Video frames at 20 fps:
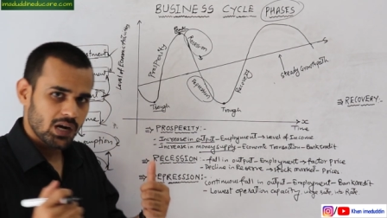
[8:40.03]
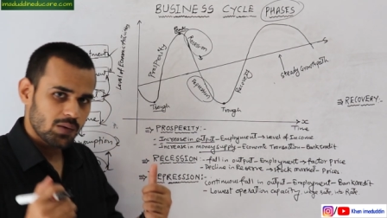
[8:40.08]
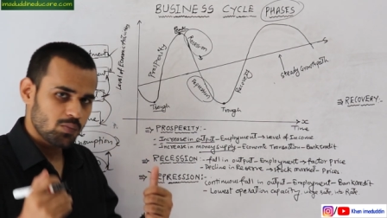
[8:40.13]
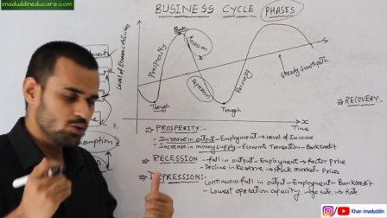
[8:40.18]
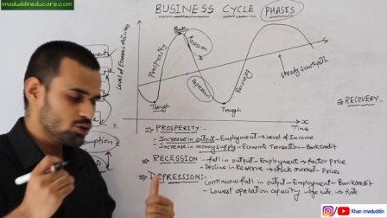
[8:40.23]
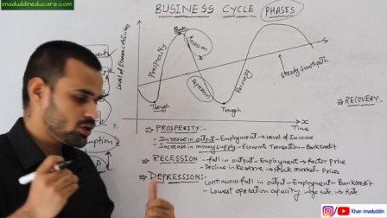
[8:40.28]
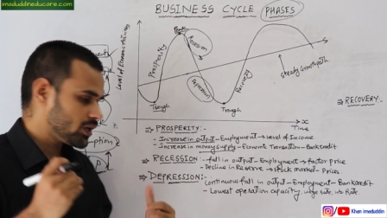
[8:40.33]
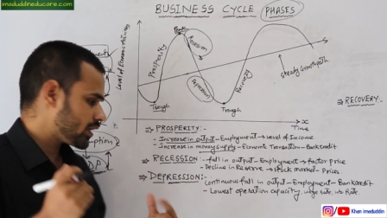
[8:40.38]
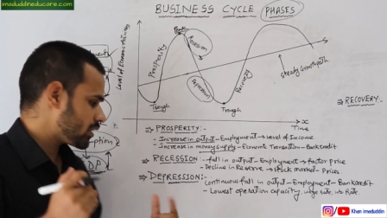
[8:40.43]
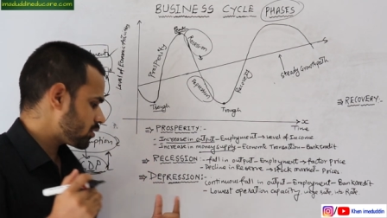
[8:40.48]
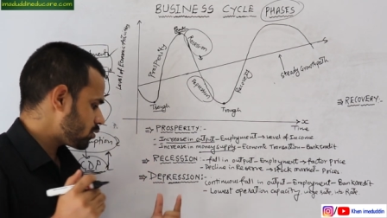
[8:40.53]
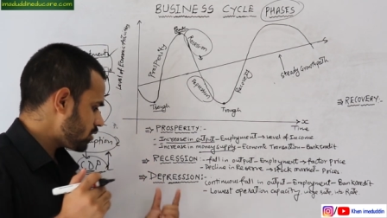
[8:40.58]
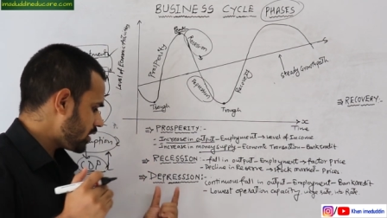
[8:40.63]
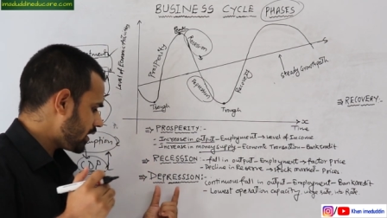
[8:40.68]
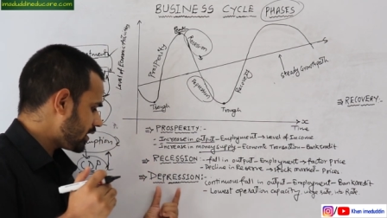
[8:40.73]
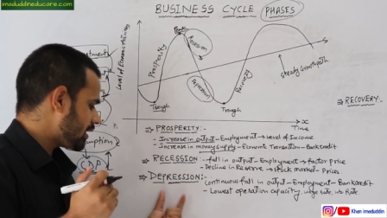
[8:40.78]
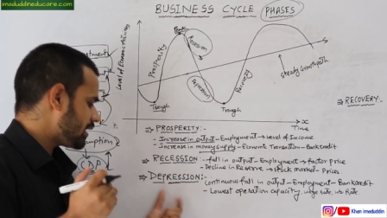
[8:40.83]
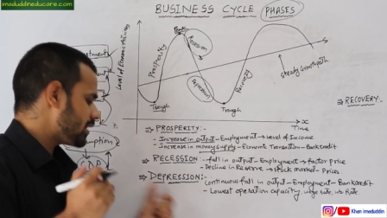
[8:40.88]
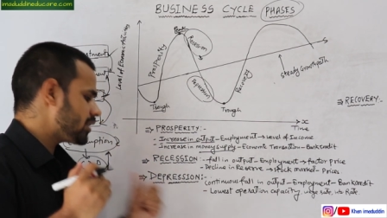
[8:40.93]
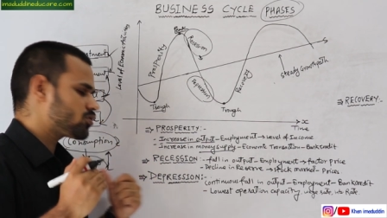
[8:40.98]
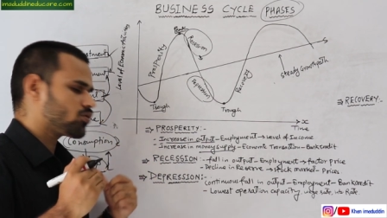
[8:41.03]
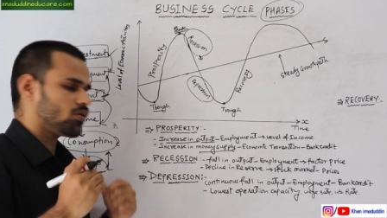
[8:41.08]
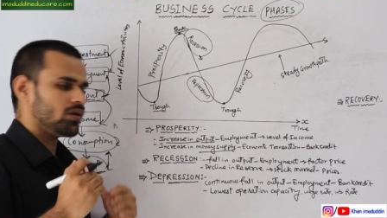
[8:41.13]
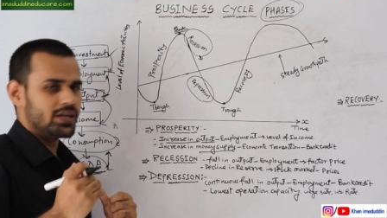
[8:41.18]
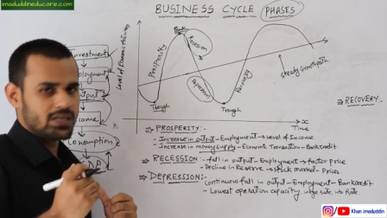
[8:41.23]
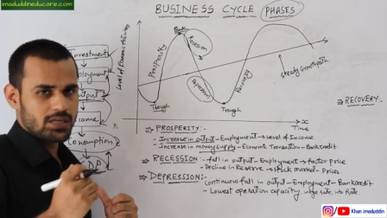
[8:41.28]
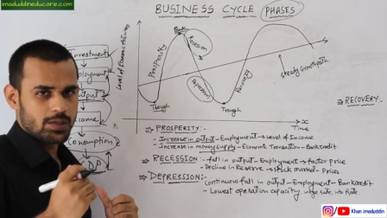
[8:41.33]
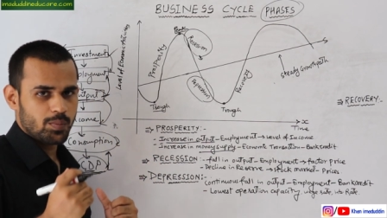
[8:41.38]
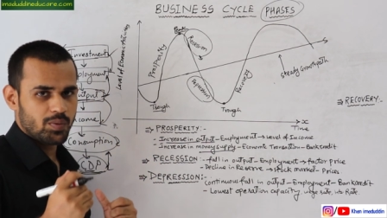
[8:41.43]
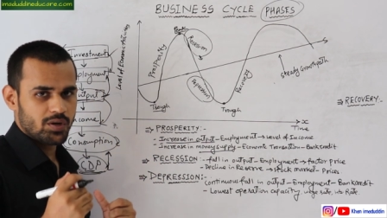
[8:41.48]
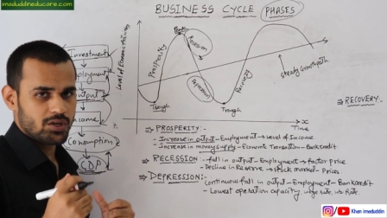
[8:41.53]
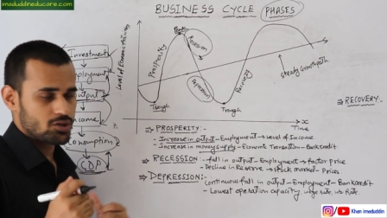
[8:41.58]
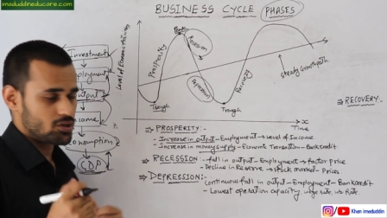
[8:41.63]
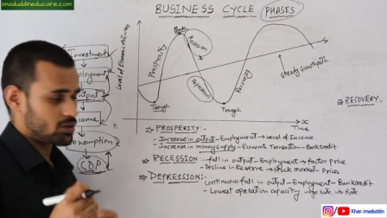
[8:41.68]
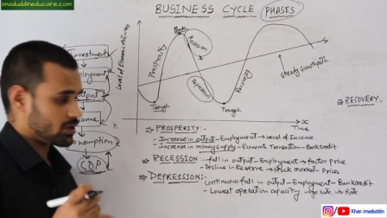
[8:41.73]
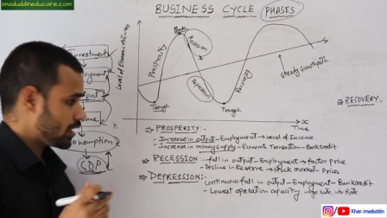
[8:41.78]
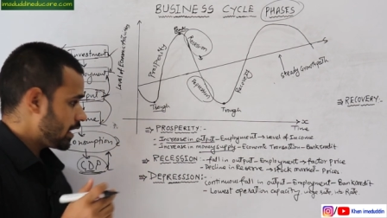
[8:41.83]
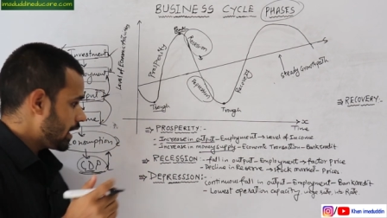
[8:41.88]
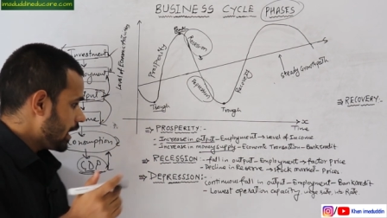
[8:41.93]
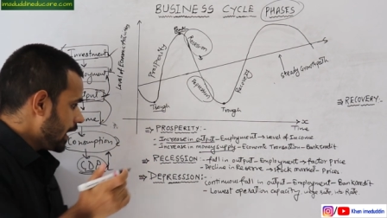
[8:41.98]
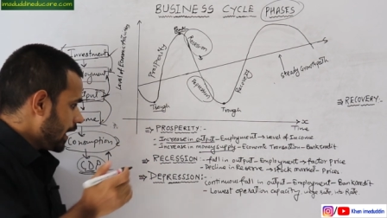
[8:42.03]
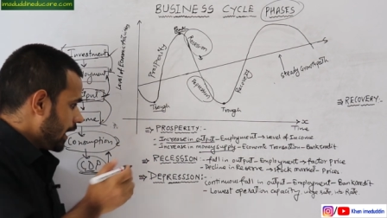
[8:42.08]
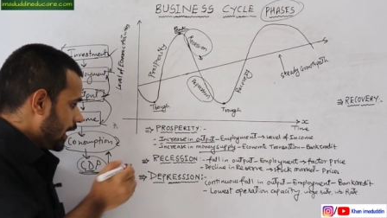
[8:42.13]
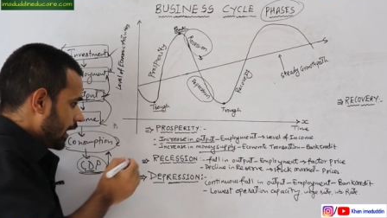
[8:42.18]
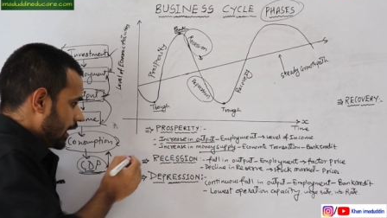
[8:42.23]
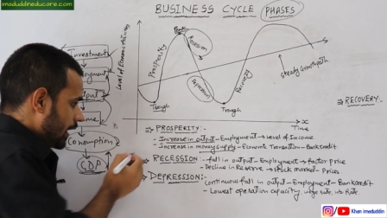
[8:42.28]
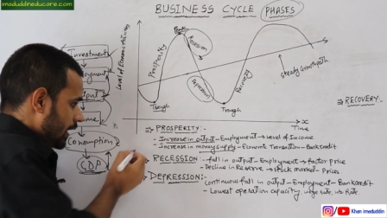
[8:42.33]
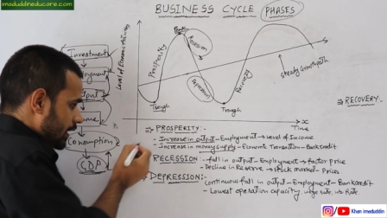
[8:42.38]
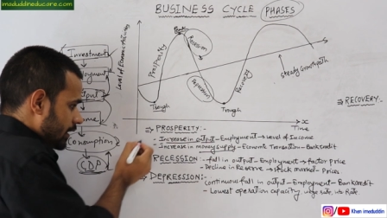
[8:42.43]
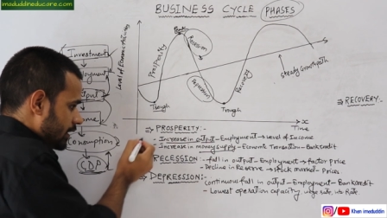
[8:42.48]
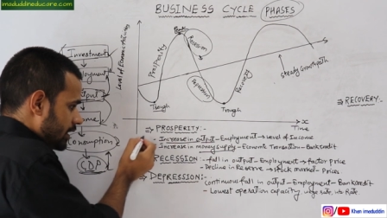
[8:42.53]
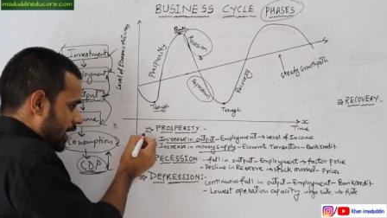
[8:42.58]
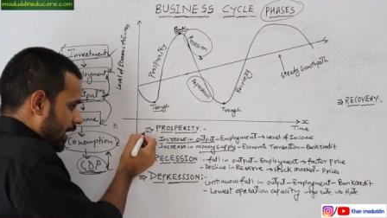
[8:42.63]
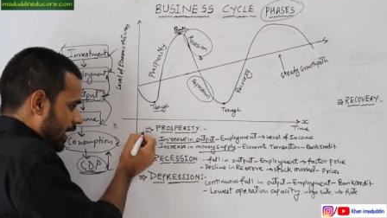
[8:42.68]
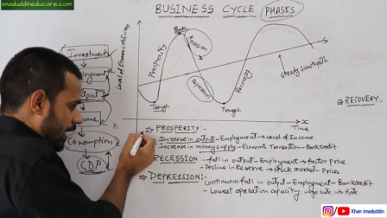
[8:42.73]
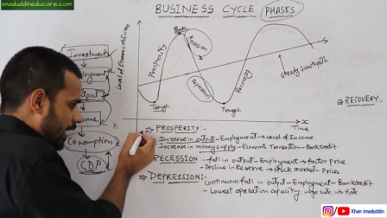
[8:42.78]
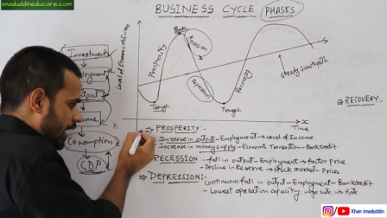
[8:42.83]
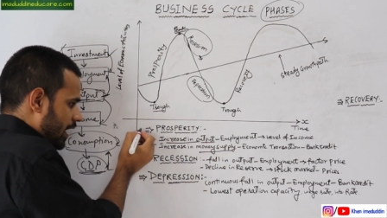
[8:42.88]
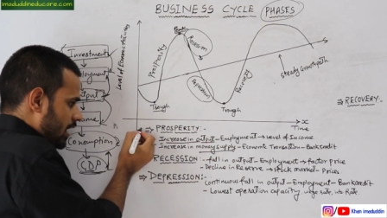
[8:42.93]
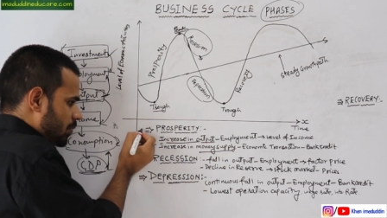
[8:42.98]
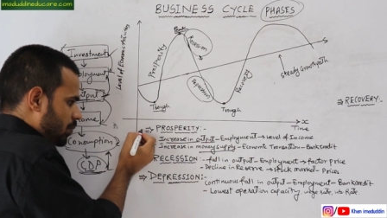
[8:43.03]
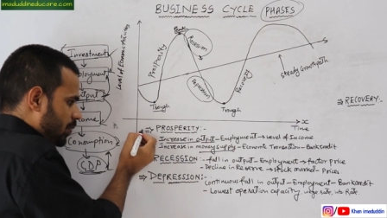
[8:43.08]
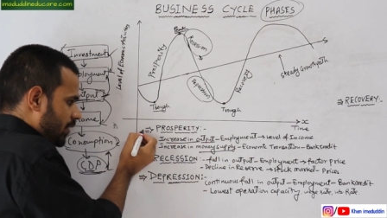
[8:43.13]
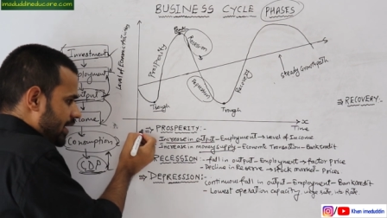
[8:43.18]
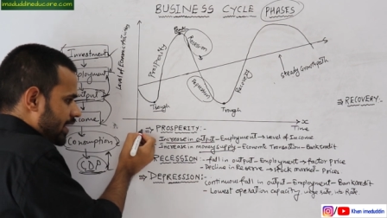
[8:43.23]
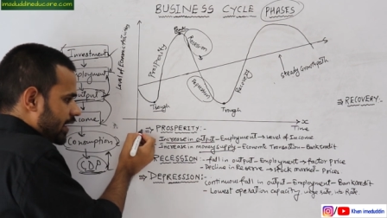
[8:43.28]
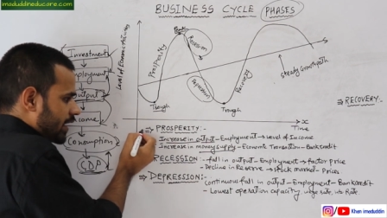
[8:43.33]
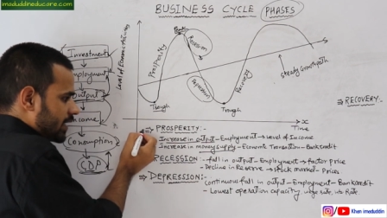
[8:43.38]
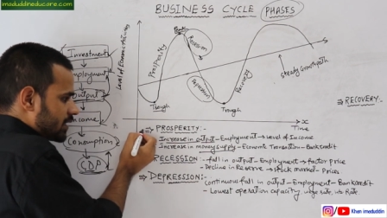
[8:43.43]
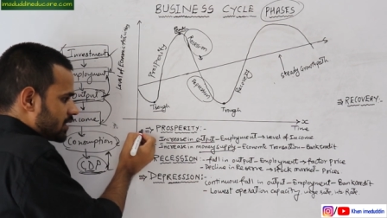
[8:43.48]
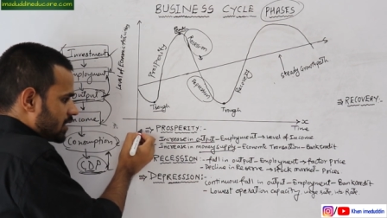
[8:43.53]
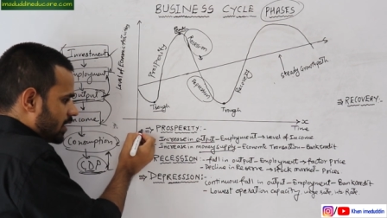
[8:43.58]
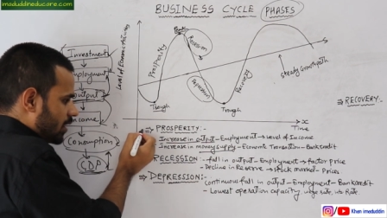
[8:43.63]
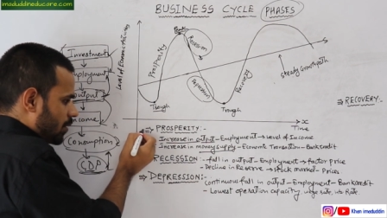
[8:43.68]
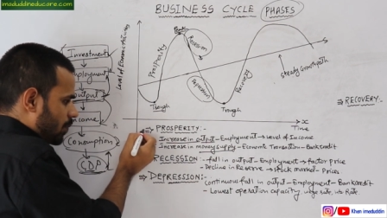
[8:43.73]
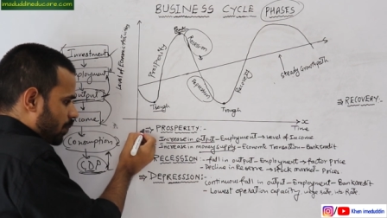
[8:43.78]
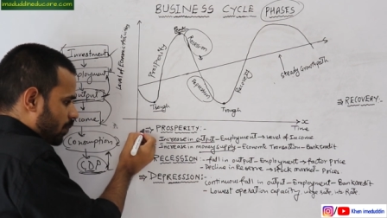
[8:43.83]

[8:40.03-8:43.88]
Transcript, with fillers: कम हो जाना तो ये दैट इज कॉल्ड डिप्रेशन ये एक पीरियड कैसे